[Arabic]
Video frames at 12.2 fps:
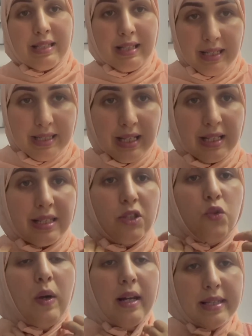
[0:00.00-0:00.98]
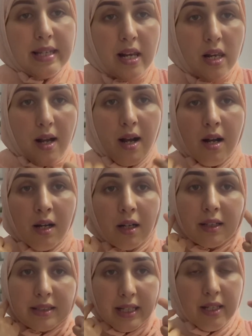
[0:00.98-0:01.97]
حتى لي زاكسيسوار ديال
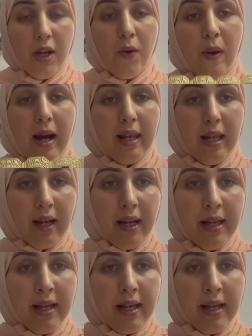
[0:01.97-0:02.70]
العنق ديال الحواله